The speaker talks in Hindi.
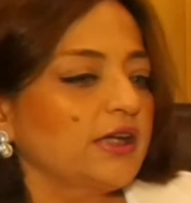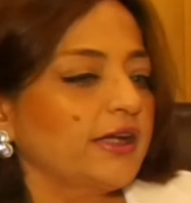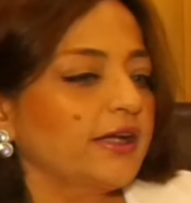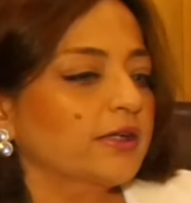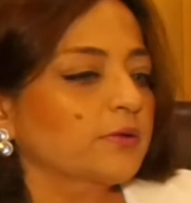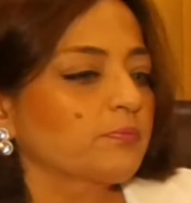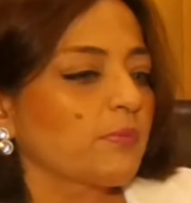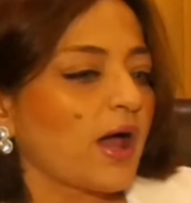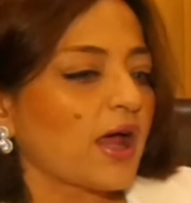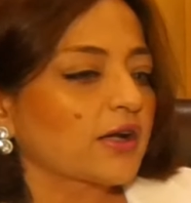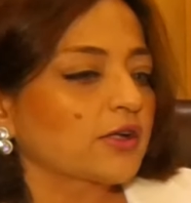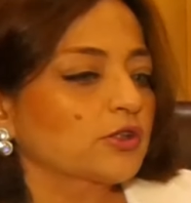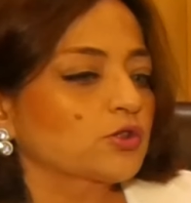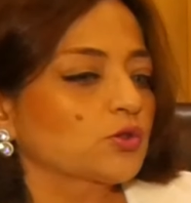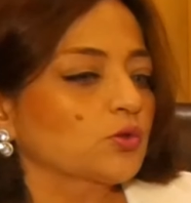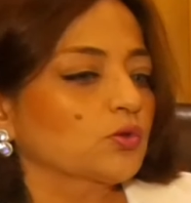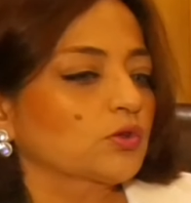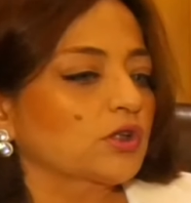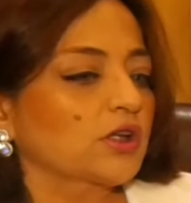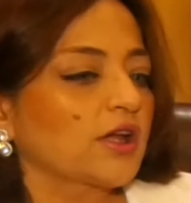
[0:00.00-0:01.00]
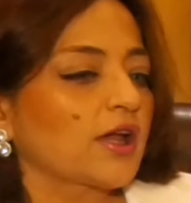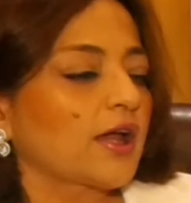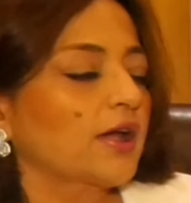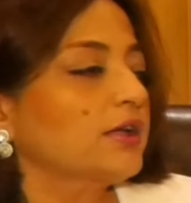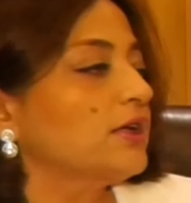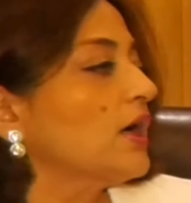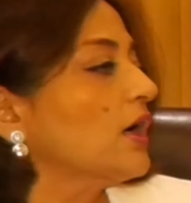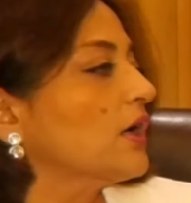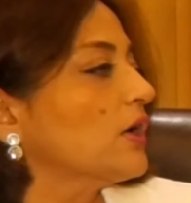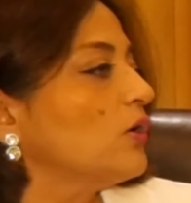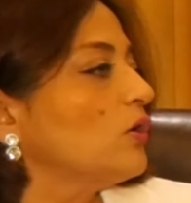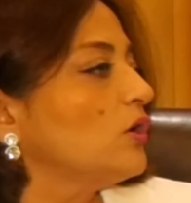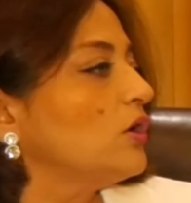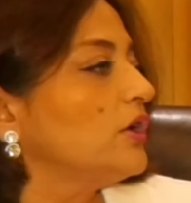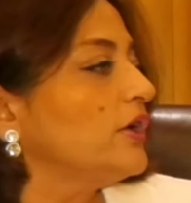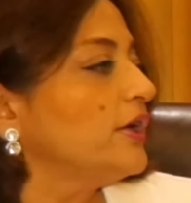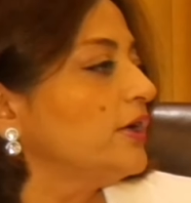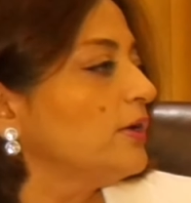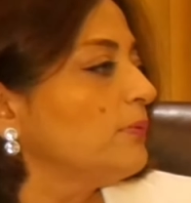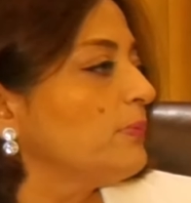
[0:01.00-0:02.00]
लेट मैरिज होती है या कई
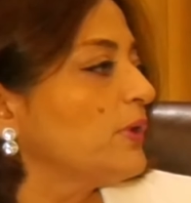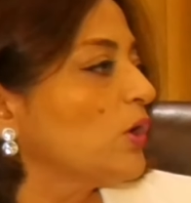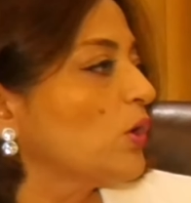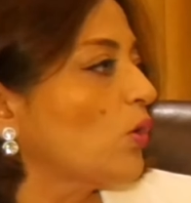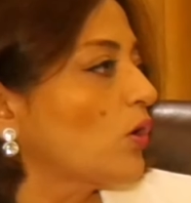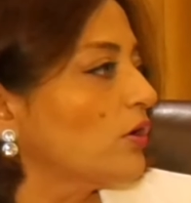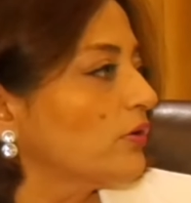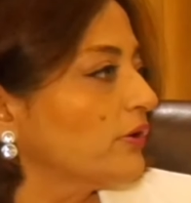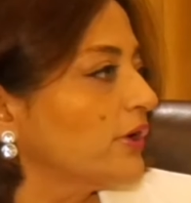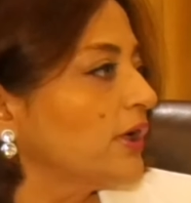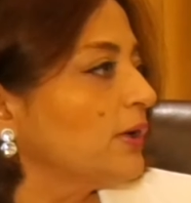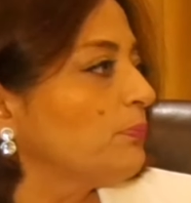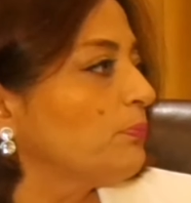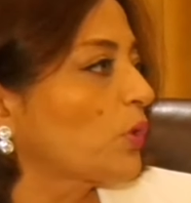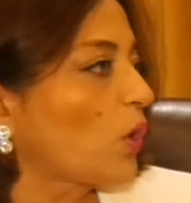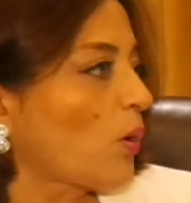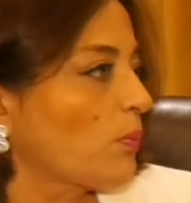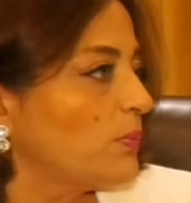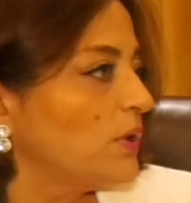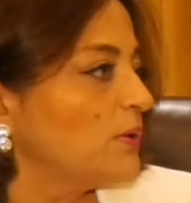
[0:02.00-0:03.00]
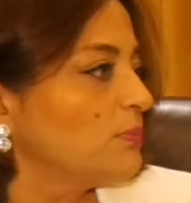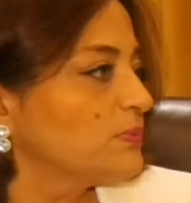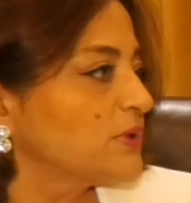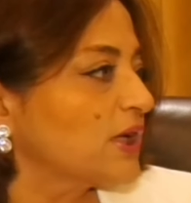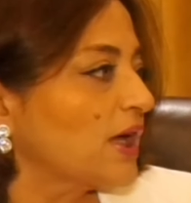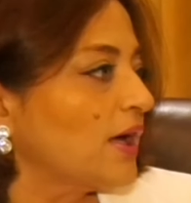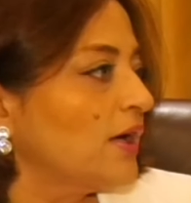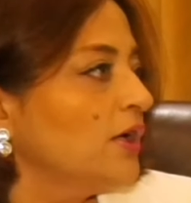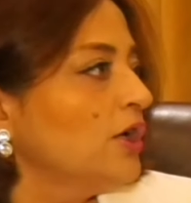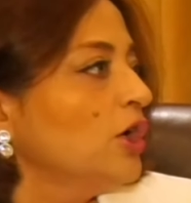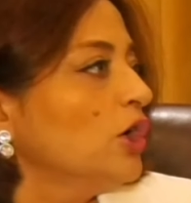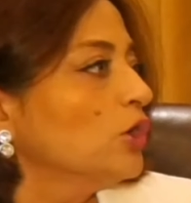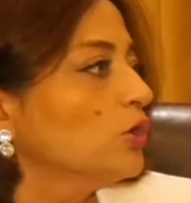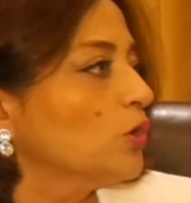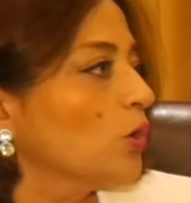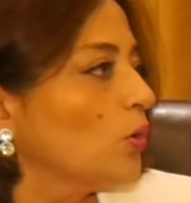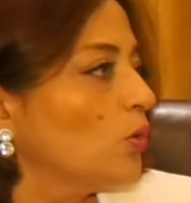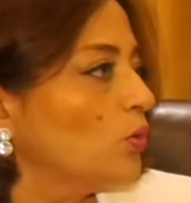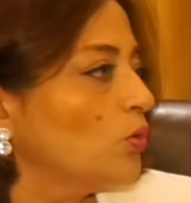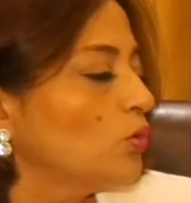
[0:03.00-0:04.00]
लेडी में ऑलरेडी प्रॉब्लम्स है
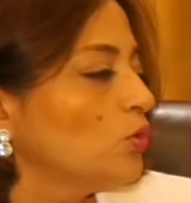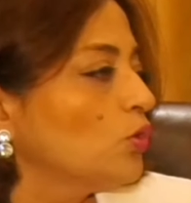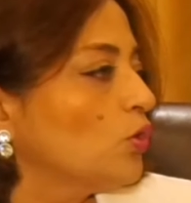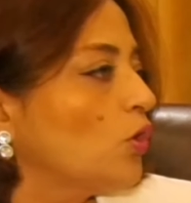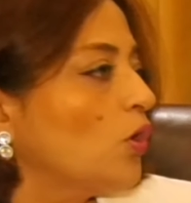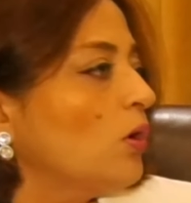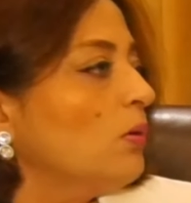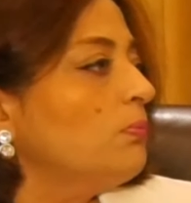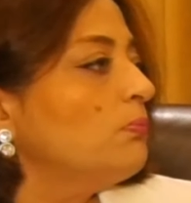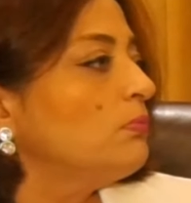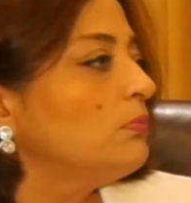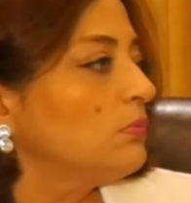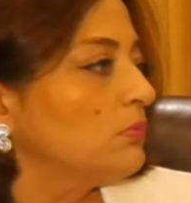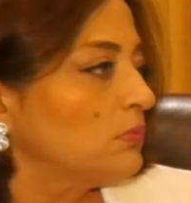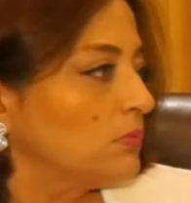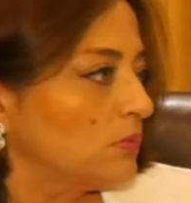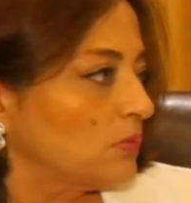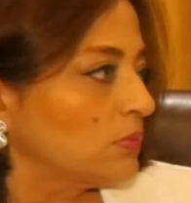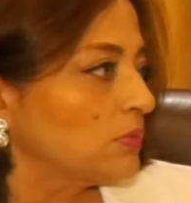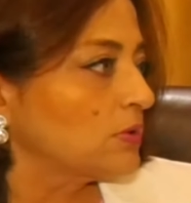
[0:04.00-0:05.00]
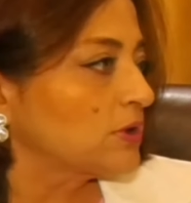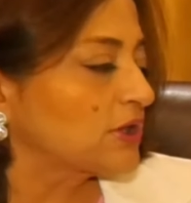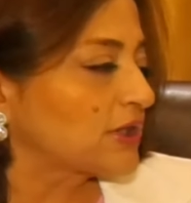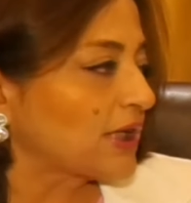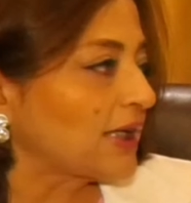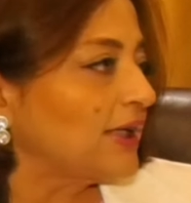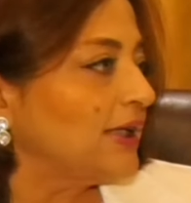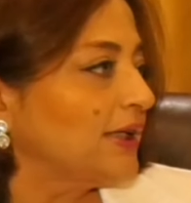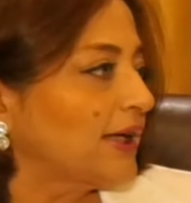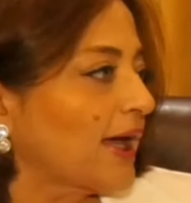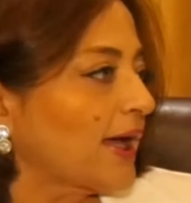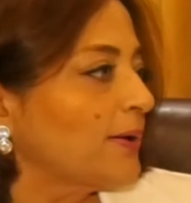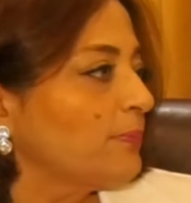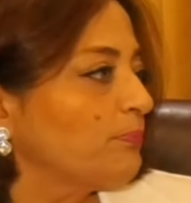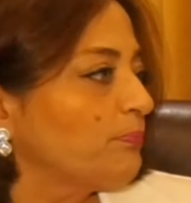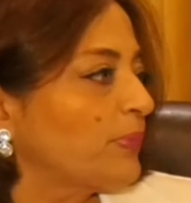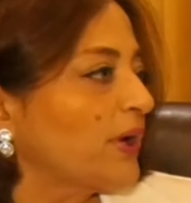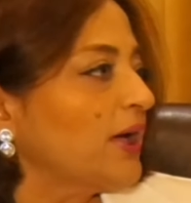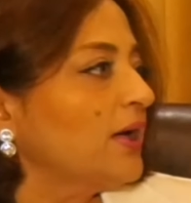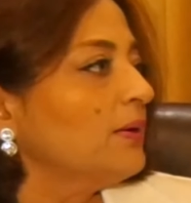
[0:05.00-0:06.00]
तो उनको सही टाइम
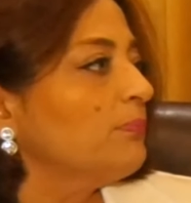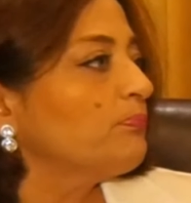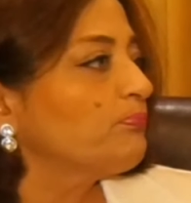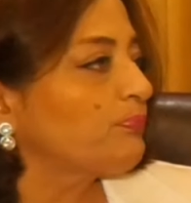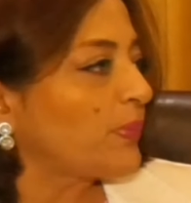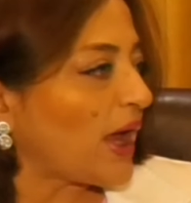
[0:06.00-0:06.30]
हम्म, पे हम्म, हम्म।